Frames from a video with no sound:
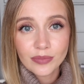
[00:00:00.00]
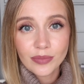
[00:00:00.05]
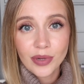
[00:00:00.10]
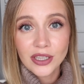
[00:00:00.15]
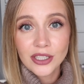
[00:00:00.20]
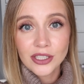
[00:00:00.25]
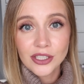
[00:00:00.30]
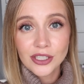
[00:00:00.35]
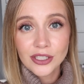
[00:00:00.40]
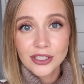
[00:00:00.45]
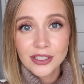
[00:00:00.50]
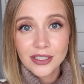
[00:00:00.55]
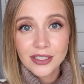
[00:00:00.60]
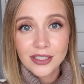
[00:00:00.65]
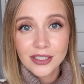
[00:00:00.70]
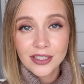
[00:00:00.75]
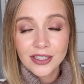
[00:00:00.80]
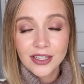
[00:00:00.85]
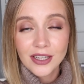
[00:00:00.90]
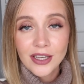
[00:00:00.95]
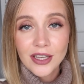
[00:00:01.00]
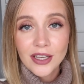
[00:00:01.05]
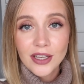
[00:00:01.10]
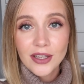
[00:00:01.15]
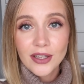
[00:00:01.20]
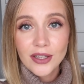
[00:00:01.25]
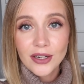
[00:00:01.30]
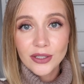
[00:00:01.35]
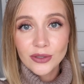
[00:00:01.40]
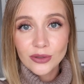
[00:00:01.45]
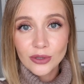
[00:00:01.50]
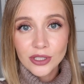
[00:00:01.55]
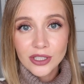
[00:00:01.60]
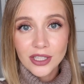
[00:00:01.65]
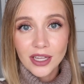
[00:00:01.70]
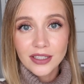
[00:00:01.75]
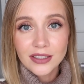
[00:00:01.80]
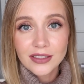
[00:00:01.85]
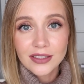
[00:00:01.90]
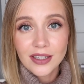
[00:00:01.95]
положительный
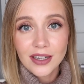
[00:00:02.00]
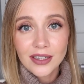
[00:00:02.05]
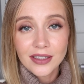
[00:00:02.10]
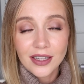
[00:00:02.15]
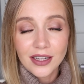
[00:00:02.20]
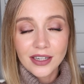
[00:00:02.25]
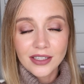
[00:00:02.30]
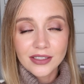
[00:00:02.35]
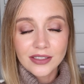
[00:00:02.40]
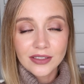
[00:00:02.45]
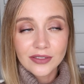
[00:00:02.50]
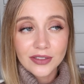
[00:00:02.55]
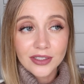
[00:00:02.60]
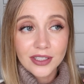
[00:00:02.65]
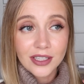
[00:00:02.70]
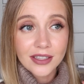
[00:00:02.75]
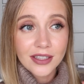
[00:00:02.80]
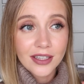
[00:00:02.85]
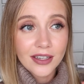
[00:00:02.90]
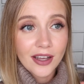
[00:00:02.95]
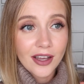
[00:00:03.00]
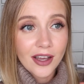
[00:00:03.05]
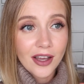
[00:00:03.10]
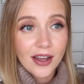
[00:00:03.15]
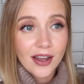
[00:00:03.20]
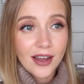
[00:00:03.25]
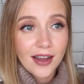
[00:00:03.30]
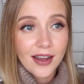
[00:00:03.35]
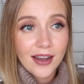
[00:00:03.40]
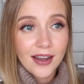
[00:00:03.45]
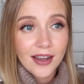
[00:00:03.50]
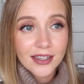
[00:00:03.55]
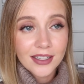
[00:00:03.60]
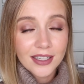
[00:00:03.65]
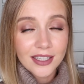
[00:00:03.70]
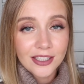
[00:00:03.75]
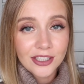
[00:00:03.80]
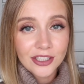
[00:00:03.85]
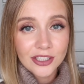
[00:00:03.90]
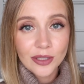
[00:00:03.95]
результат анализов. я такая,
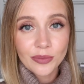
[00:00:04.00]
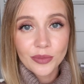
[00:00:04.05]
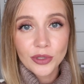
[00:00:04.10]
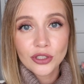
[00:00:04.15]
отлично.